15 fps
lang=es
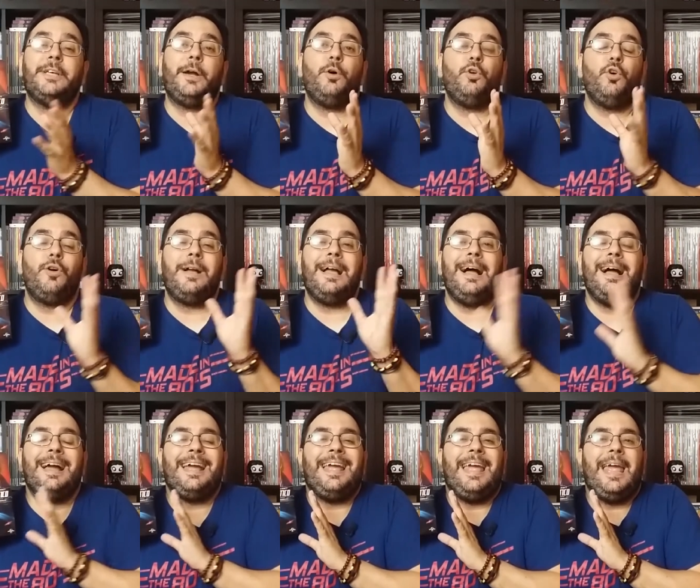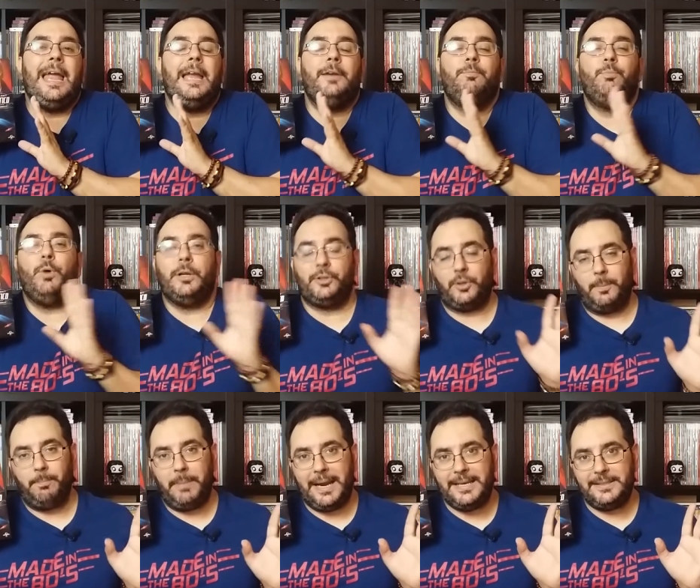se conozca en
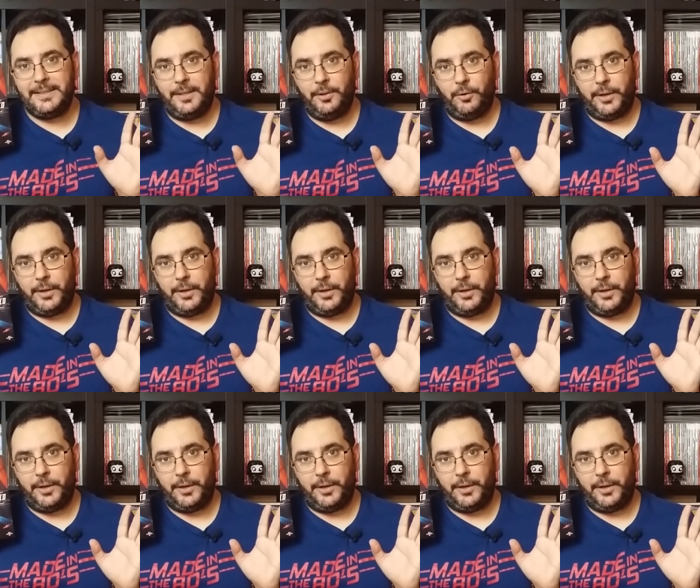vuestros países de